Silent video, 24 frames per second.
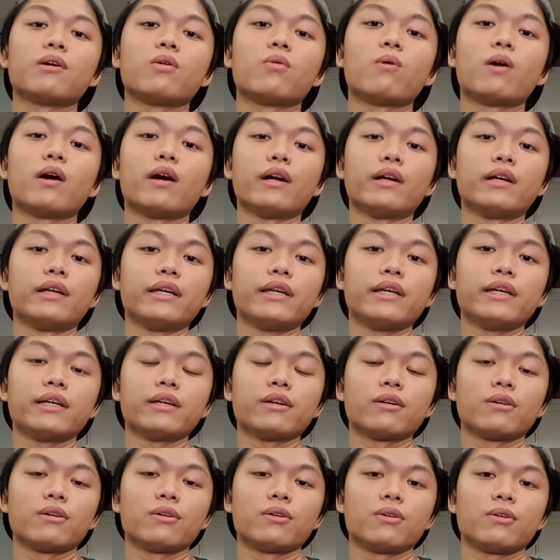warning
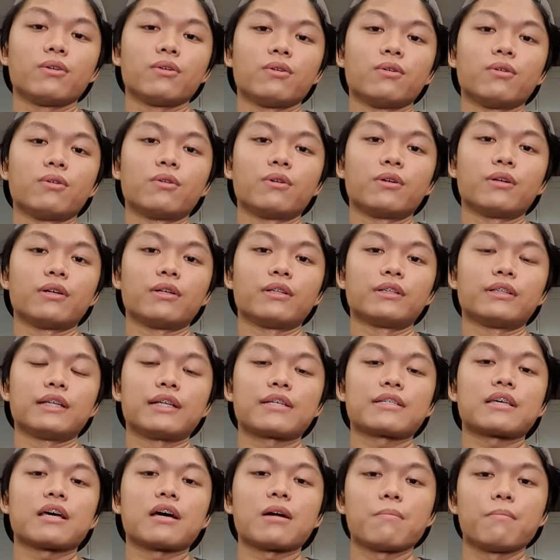or
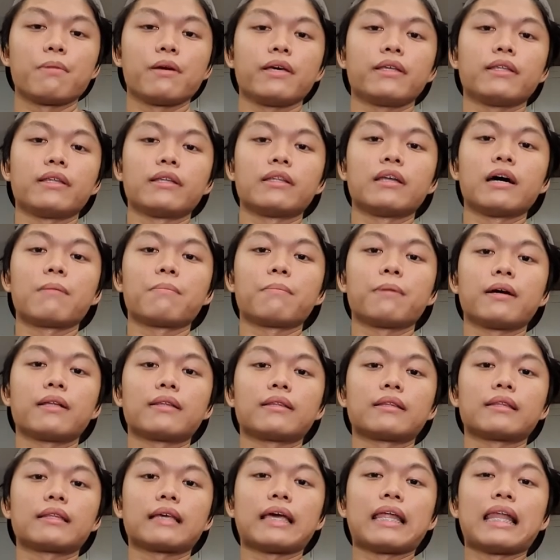sinasabi na
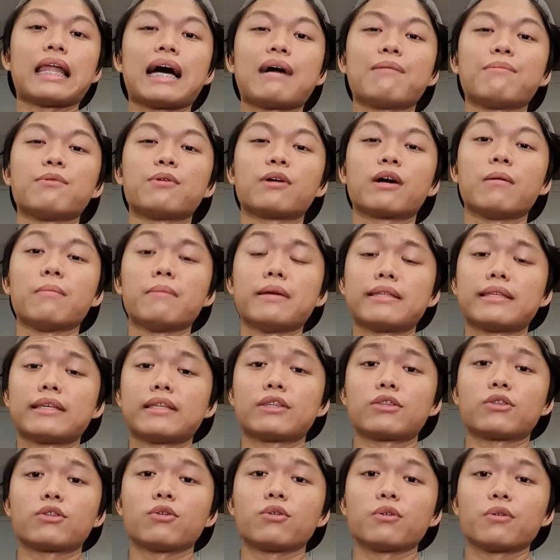dapat kailangan mong
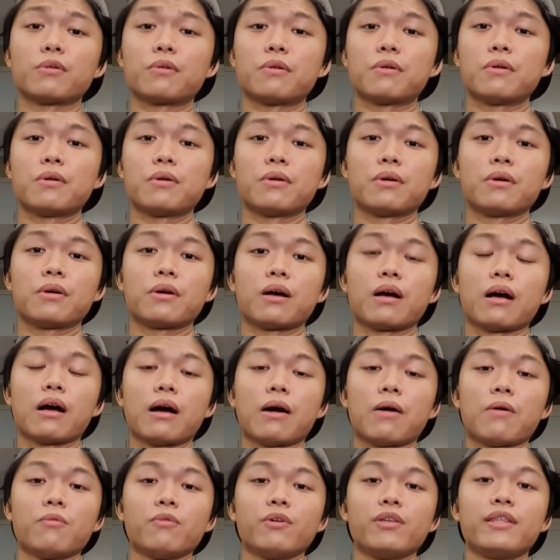gamitin to
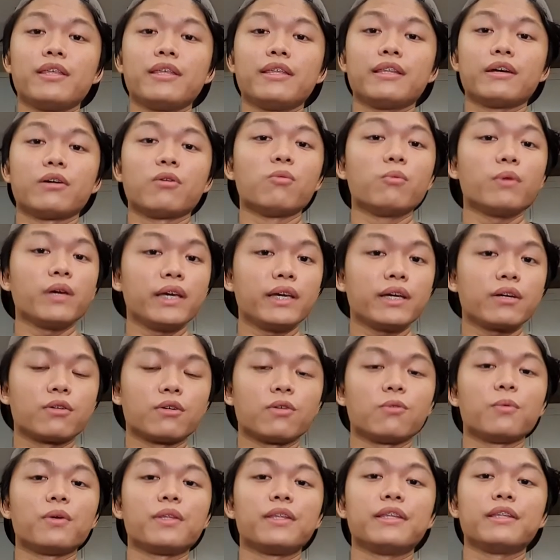uh, within a week
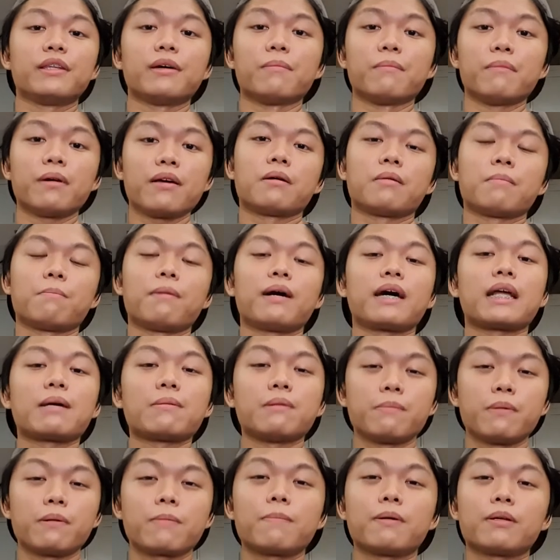or within a month para
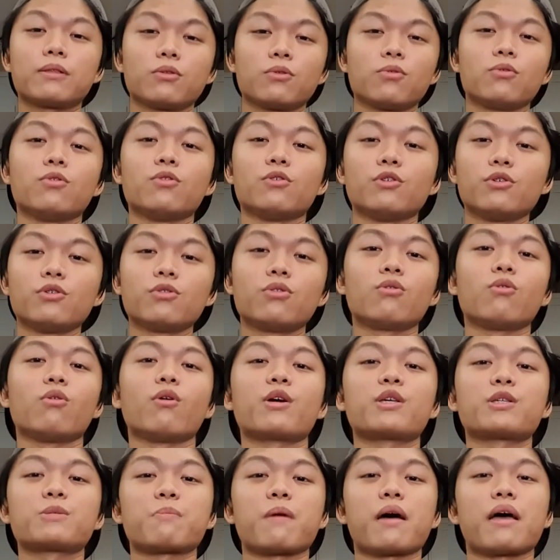mapagpatuloy yung no
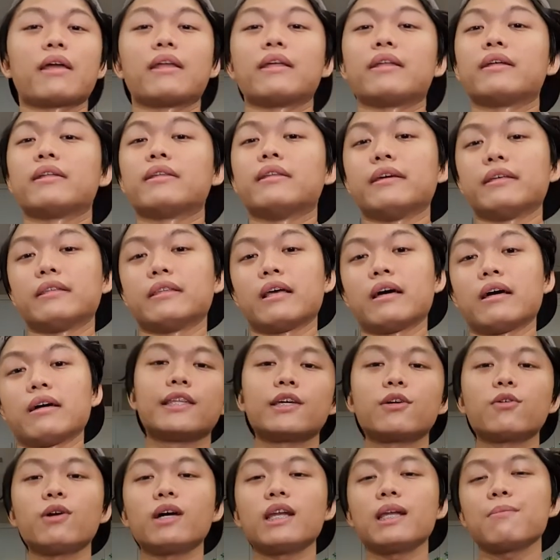expire na data.
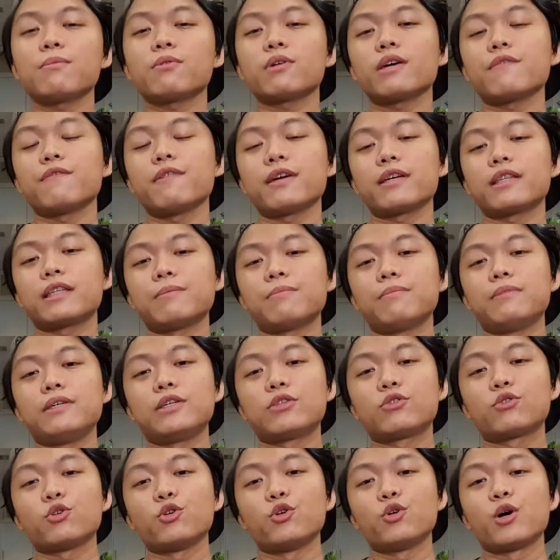Hindi ko alam kung effective
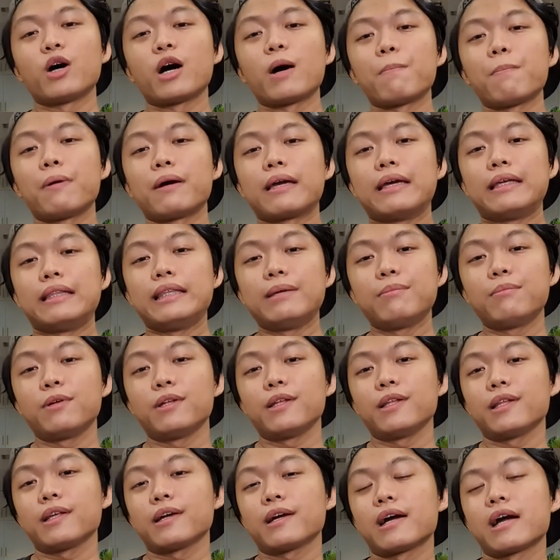dito yung kapag hindi mo
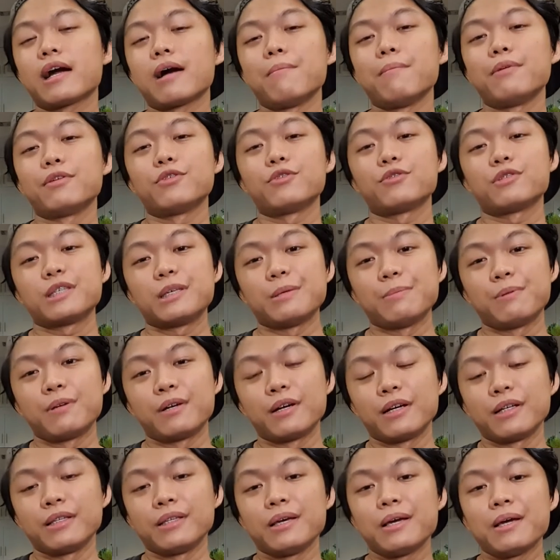na nagagamit yung SIM card,